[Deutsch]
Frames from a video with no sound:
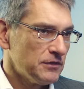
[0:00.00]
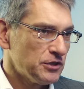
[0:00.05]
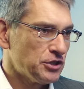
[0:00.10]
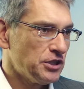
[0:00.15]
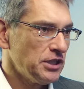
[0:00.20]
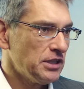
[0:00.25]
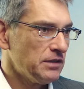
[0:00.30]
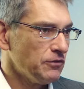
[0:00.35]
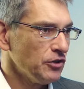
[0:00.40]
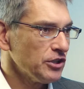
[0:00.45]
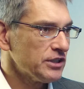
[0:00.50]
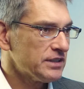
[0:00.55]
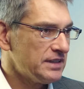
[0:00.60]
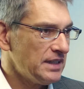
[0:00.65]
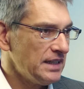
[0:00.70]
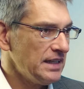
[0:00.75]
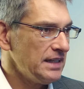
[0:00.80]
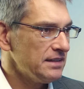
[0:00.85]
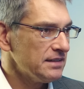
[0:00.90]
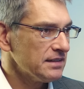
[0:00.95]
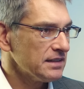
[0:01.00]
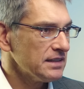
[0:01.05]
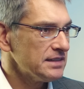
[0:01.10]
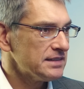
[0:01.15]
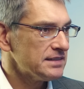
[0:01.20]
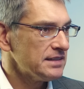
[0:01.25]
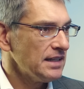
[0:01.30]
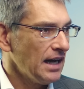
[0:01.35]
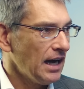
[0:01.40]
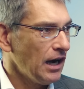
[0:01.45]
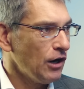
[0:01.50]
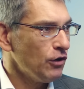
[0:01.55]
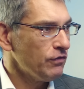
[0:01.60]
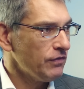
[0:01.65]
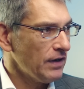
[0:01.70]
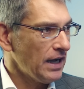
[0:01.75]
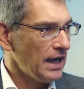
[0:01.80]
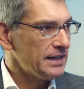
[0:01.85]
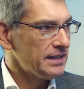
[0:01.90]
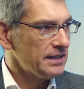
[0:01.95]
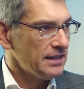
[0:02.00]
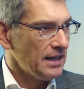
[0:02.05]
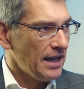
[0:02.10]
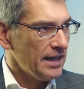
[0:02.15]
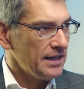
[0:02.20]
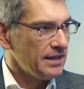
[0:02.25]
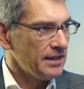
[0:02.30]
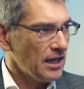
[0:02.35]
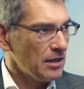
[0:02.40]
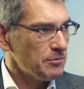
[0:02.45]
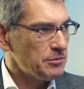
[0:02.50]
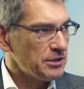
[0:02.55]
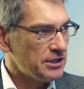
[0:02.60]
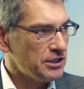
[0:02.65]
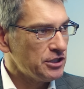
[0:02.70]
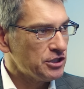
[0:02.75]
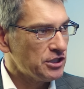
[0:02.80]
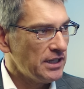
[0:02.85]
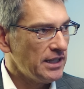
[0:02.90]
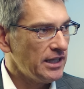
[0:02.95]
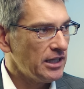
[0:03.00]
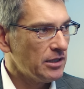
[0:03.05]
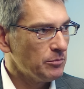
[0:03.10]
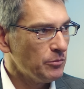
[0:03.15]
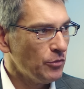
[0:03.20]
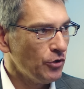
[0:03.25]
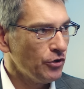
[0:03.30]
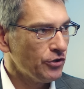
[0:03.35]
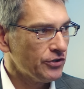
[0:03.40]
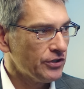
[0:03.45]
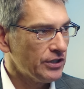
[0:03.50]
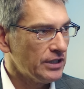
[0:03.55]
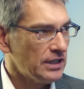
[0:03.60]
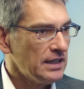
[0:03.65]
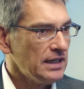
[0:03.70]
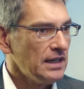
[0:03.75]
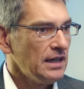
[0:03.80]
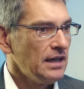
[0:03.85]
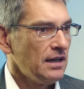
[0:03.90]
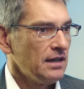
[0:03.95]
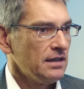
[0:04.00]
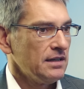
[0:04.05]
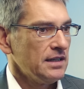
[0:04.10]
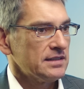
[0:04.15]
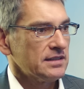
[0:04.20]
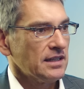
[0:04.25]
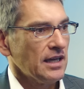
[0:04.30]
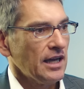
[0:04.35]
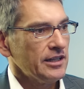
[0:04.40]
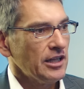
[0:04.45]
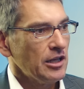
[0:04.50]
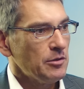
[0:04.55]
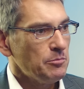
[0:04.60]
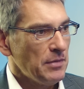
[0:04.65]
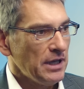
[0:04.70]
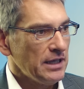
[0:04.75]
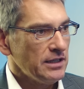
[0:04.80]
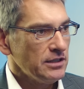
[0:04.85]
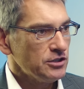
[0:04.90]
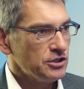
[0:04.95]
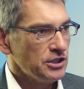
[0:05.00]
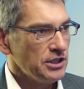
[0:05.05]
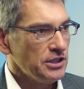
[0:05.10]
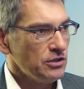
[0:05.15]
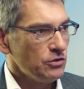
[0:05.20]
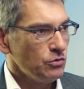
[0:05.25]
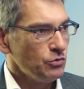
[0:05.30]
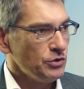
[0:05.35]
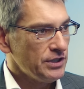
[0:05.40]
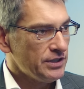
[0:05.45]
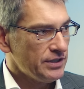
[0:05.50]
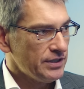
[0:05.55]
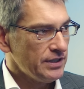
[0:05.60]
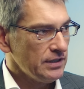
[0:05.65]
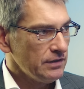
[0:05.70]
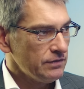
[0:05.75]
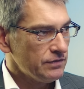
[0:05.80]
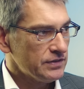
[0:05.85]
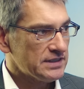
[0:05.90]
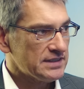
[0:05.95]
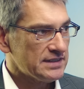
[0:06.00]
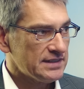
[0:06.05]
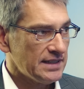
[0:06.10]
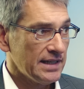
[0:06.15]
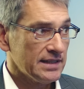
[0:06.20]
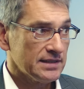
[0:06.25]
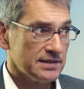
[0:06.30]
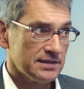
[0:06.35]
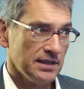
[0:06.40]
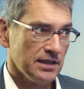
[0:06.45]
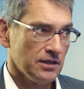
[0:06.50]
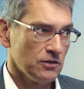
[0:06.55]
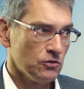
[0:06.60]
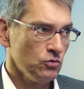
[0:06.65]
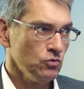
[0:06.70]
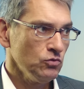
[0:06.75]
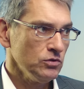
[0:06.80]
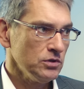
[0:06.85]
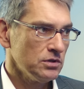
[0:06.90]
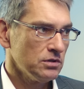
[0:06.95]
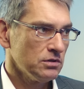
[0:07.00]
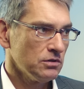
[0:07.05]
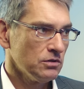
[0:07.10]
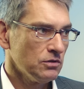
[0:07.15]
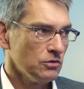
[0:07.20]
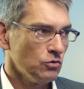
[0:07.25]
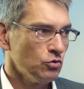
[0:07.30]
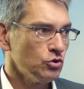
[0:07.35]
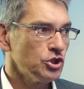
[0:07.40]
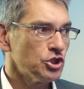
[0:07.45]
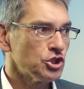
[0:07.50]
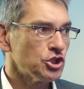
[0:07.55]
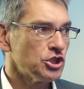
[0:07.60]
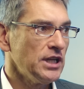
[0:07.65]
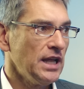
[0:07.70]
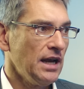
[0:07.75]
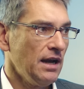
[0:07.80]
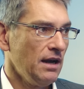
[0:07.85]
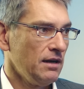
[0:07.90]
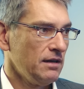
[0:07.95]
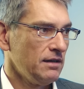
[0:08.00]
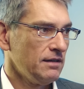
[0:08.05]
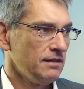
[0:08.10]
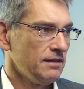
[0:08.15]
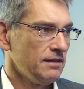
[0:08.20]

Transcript: Stichwort Tetris, auf einen Eingabetisch legen möchten. Das kann ein Mensch intuitiv sehr, sehr gut und schnell.